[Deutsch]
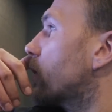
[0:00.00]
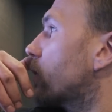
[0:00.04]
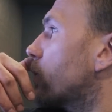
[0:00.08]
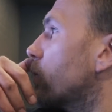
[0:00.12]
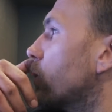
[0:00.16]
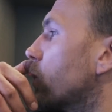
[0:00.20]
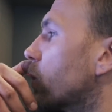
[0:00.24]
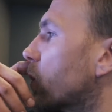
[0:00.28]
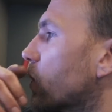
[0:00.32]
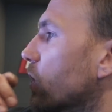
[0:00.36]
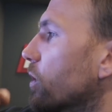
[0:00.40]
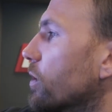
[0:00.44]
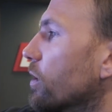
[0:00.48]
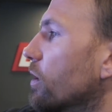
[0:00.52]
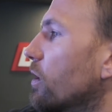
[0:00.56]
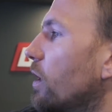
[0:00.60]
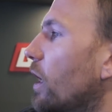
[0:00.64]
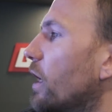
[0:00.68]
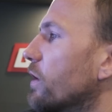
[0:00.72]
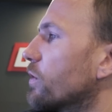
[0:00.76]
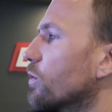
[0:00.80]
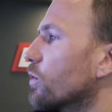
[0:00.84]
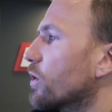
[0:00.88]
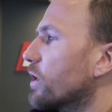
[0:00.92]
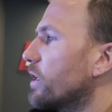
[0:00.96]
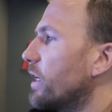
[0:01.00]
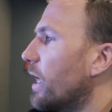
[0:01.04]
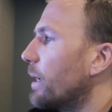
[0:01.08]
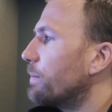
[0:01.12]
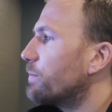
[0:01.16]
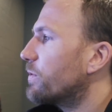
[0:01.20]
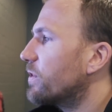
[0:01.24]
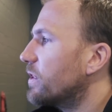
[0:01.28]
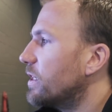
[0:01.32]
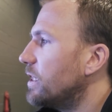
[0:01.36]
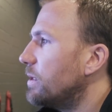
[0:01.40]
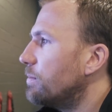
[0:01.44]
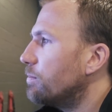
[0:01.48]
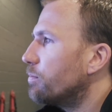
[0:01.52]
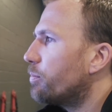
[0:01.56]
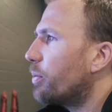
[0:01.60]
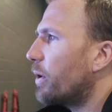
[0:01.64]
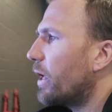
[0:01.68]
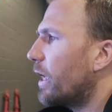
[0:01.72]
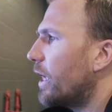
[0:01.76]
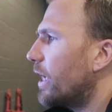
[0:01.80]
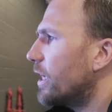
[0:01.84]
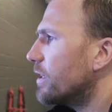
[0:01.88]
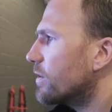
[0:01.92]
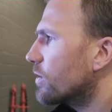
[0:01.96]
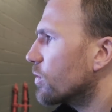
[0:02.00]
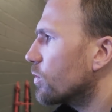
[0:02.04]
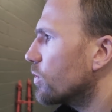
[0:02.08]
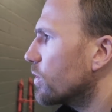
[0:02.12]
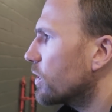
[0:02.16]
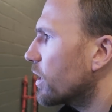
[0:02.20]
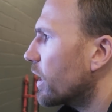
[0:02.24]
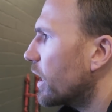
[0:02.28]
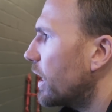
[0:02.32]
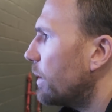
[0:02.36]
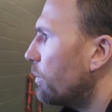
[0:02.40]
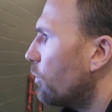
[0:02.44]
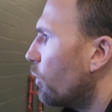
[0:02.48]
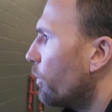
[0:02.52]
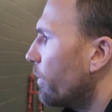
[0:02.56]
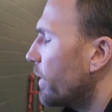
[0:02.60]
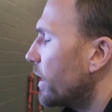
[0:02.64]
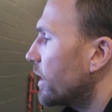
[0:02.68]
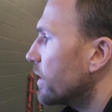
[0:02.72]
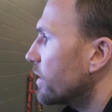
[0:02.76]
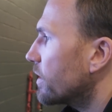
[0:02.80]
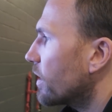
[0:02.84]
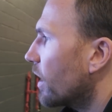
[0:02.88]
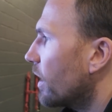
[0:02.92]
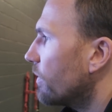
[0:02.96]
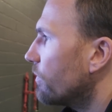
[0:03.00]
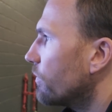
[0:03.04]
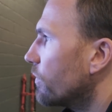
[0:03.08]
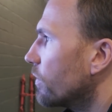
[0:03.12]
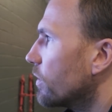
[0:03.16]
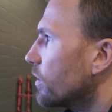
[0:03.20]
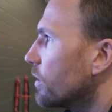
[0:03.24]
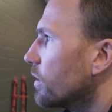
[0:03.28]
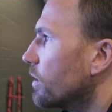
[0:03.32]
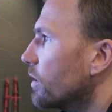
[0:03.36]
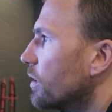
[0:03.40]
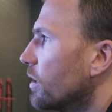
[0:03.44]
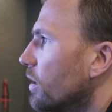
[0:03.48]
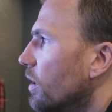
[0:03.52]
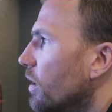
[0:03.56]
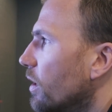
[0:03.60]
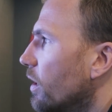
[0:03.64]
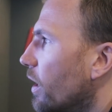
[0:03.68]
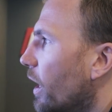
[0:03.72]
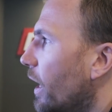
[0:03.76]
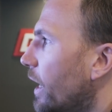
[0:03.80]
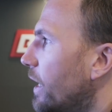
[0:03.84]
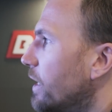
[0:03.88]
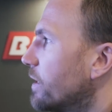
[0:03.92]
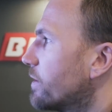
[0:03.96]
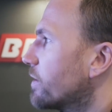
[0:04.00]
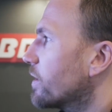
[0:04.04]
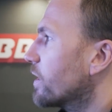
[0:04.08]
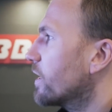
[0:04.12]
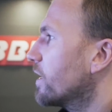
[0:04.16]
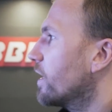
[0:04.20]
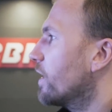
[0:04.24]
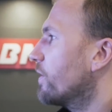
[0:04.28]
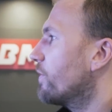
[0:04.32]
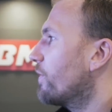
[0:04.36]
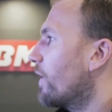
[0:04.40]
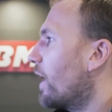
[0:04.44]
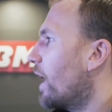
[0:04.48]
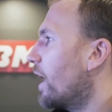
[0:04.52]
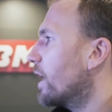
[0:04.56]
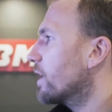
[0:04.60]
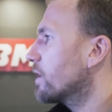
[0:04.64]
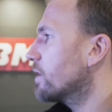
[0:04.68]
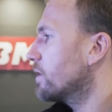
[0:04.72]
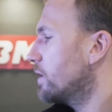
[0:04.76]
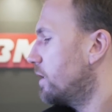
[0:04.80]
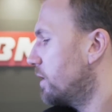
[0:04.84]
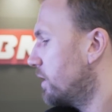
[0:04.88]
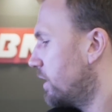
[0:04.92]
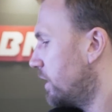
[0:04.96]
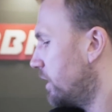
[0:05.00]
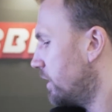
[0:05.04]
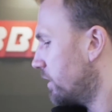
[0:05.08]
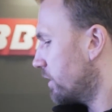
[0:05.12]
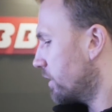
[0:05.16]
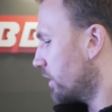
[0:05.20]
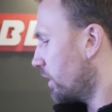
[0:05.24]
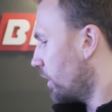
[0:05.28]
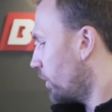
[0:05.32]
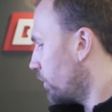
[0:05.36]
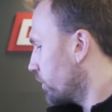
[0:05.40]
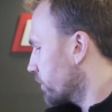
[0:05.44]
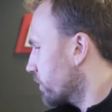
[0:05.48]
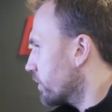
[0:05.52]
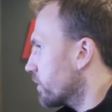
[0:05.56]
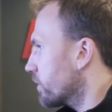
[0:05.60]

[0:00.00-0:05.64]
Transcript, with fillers: zwischen also knapp 7 PS und Drehmoment haben wir er hält sich in der Waage. Hier hinten raus